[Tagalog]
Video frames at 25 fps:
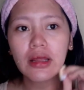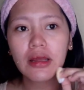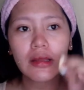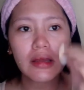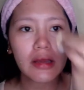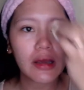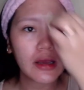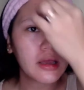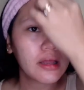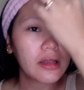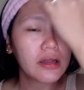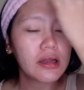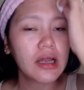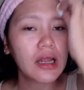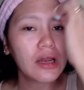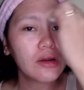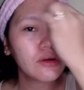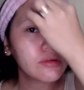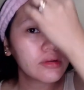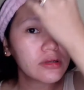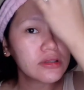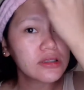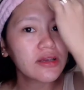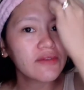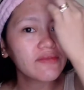Ayan.
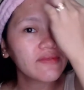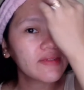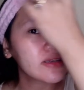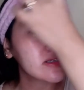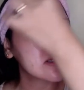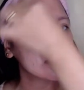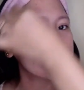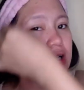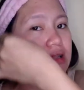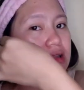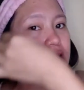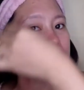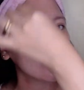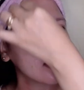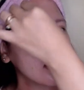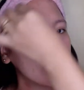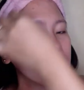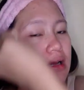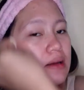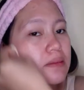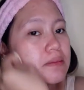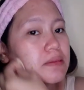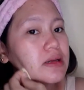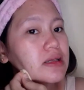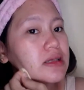Lalo na sa face natin
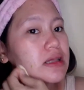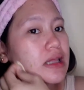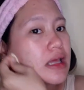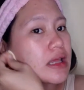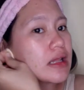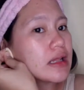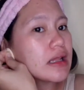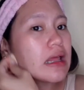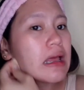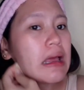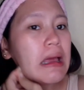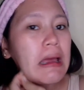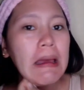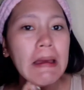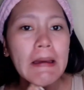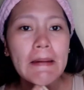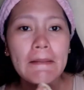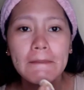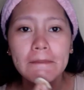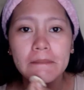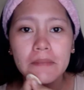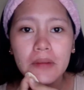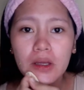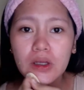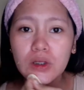gagamitin.
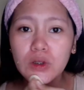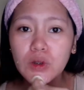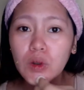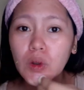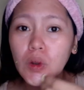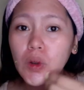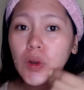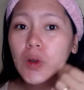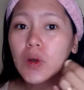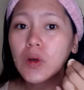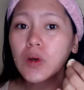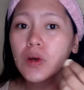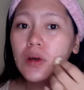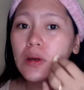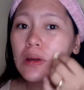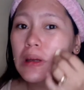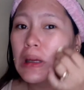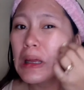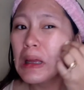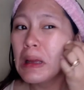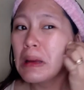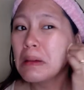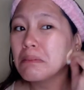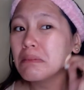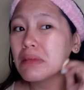Medyo
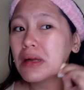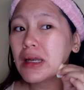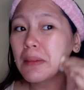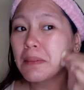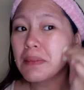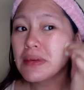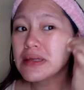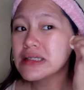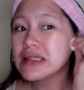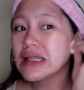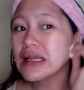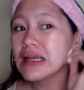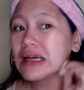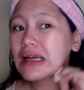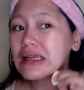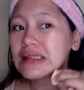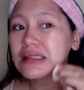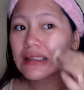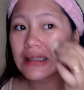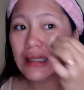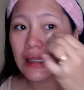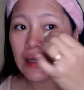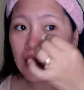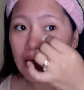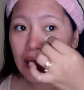manipis lang
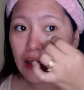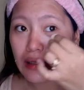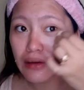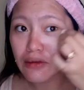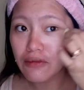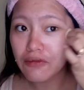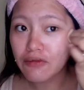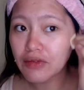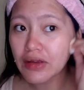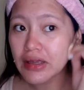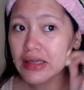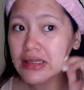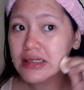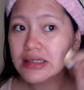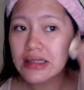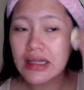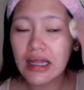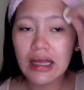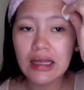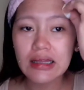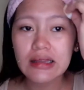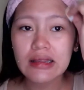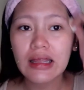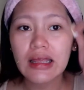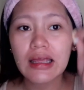kasi talaga yung face
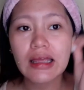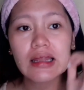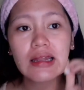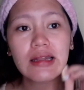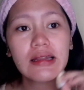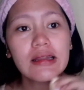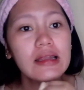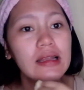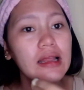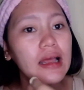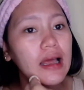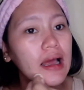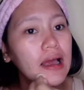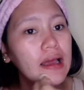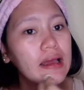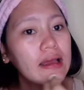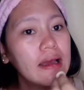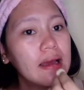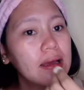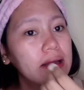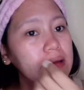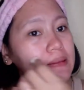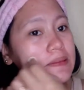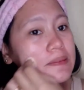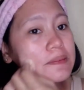natin.
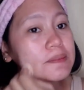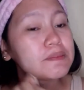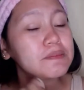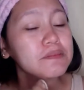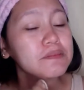Ayan.